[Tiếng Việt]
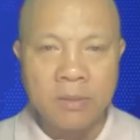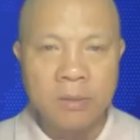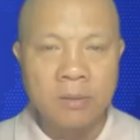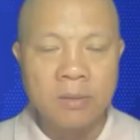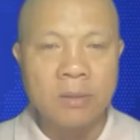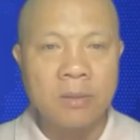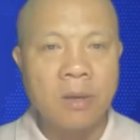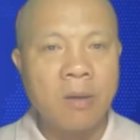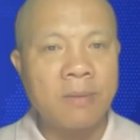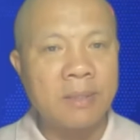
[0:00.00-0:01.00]
chưa tự
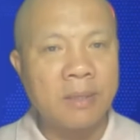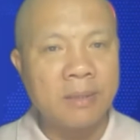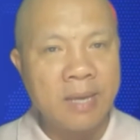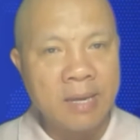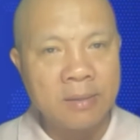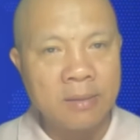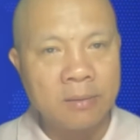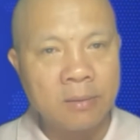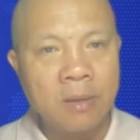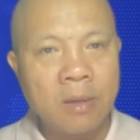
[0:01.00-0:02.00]
do về thời gian
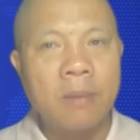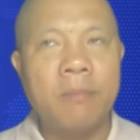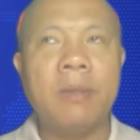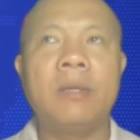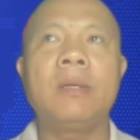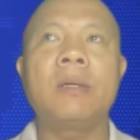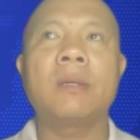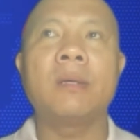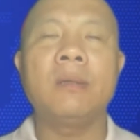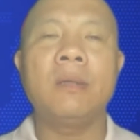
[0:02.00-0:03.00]
được, mình chưa
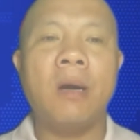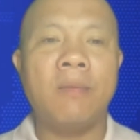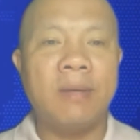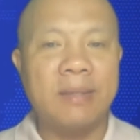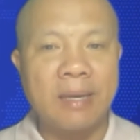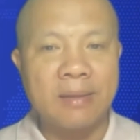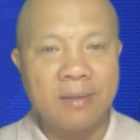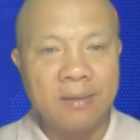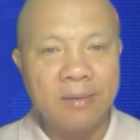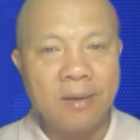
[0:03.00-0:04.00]
tự do về tài
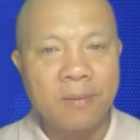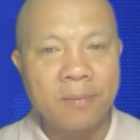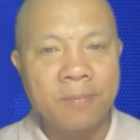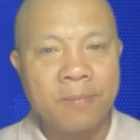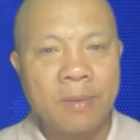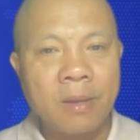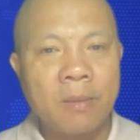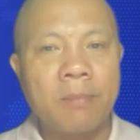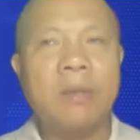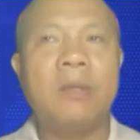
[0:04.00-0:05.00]
chính được,
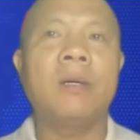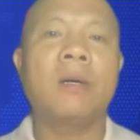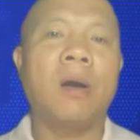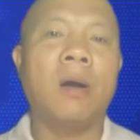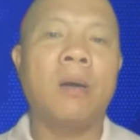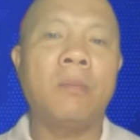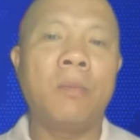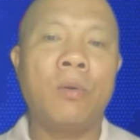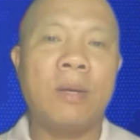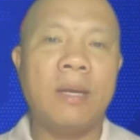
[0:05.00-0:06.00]
mình chưa có
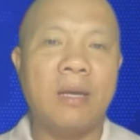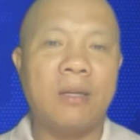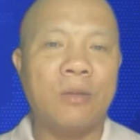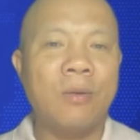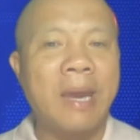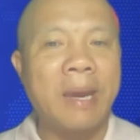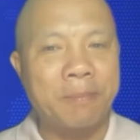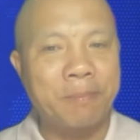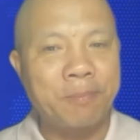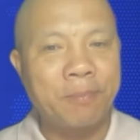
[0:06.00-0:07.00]
mối quan hệ tốt đẹp,
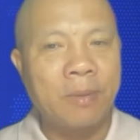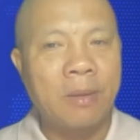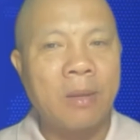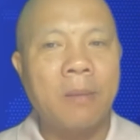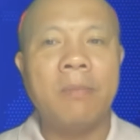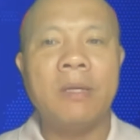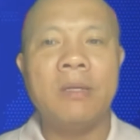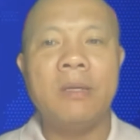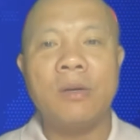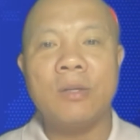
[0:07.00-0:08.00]
mình
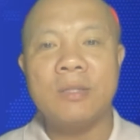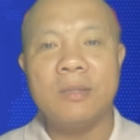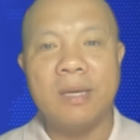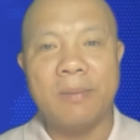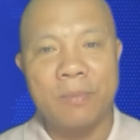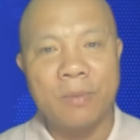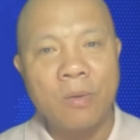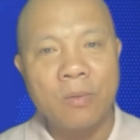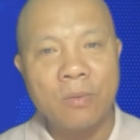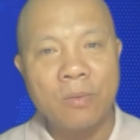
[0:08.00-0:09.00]
chưa có sự nghiệp
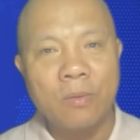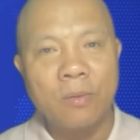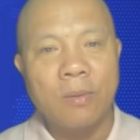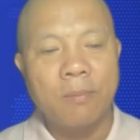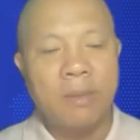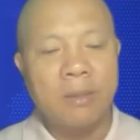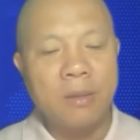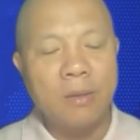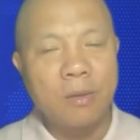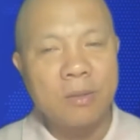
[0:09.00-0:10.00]
tốt, mình
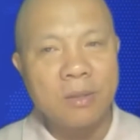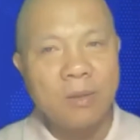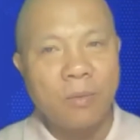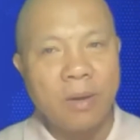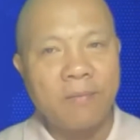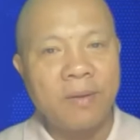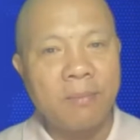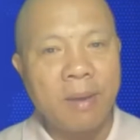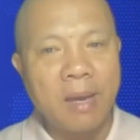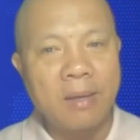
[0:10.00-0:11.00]
chưa có sức khỏe
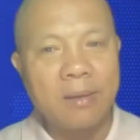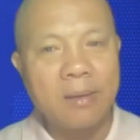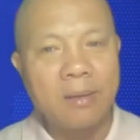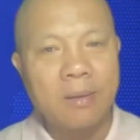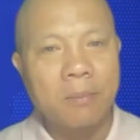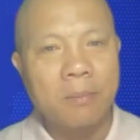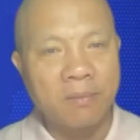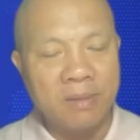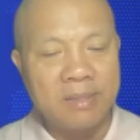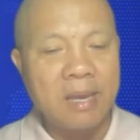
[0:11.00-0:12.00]
viên mãn. Bởi
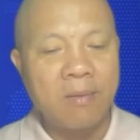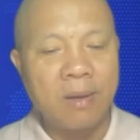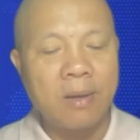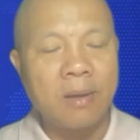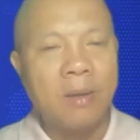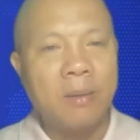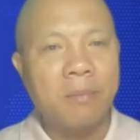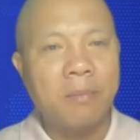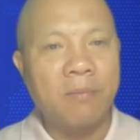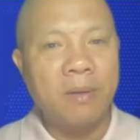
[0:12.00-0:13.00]
vì sao ạ?
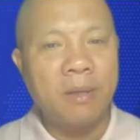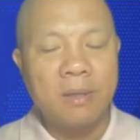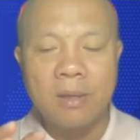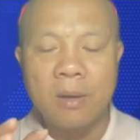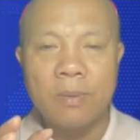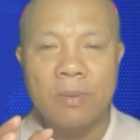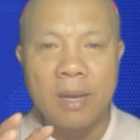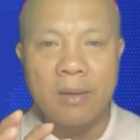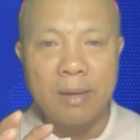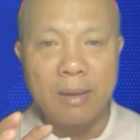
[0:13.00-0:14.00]
Bởi vì cái gốc
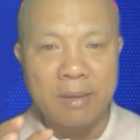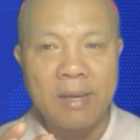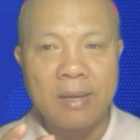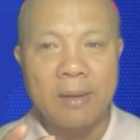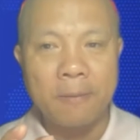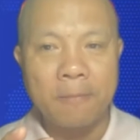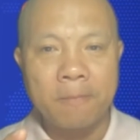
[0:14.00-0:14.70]
rễ nó nằm ở đây này.